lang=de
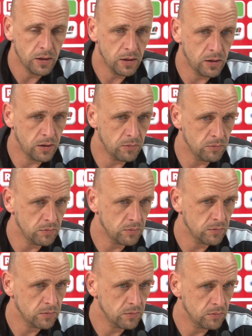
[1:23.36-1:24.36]
ähm,
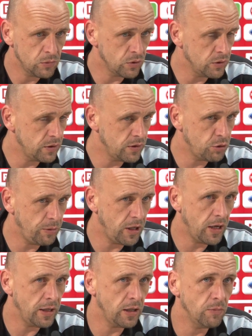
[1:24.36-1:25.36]
müssen diese
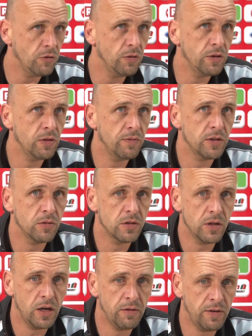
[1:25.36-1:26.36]
Spiele annehmen. Wir wissen, was
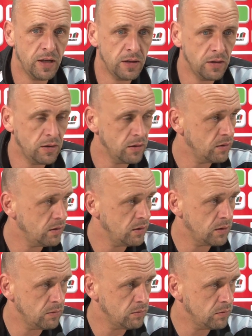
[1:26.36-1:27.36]
uns da erwartet.
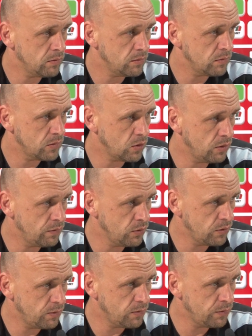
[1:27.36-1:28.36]
Ähm, tolle
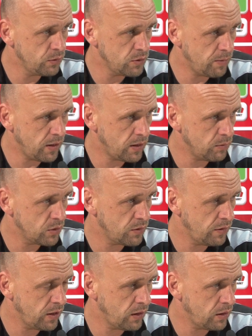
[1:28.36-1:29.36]

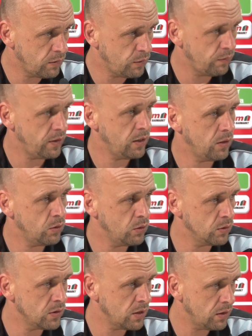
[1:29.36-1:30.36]
Fußballatmosphäre. Dafür werden auch
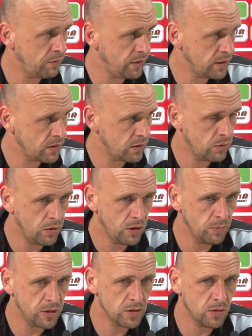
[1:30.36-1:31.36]
unsere Fans
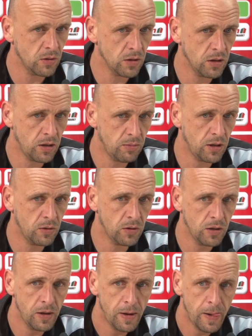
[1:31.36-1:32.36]
natürlich mitsorgen, aber
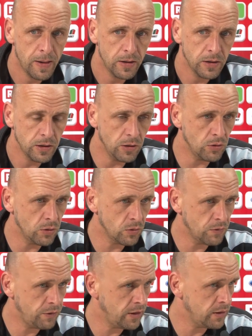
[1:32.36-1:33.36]
auch die
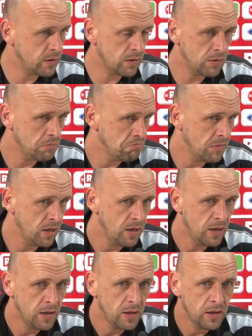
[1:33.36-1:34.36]
Union-Fans.
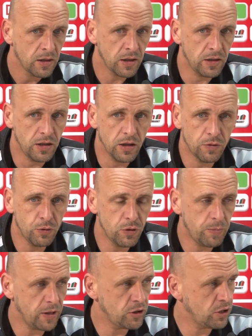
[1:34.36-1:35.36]
Richtiges
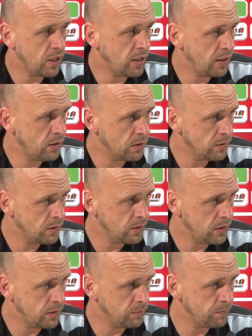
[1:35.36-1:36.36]
Fußballstadion,
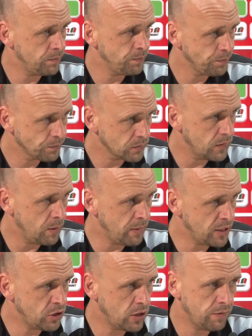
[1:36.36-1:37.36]
ähm, eine
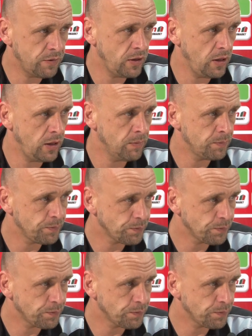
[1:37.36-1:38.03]
Mannschaft, die